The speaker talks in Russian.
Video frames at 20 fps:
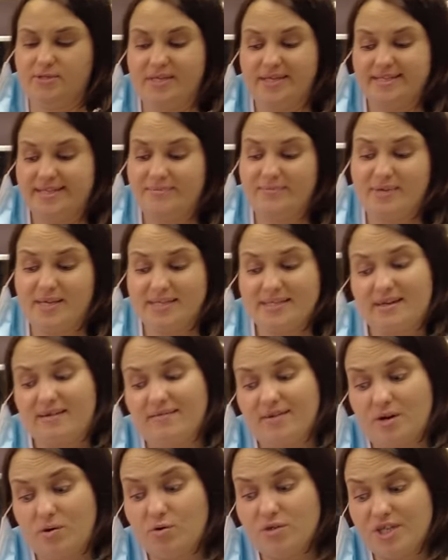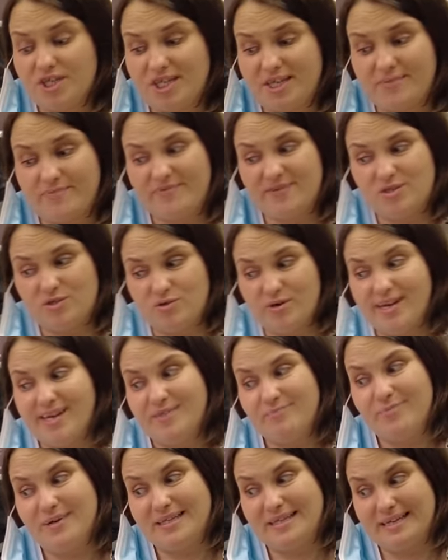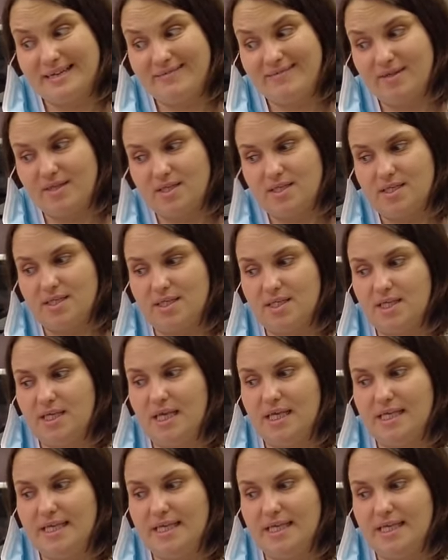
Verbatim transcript: есть, если мне сковородочка визуально понравилась и на ней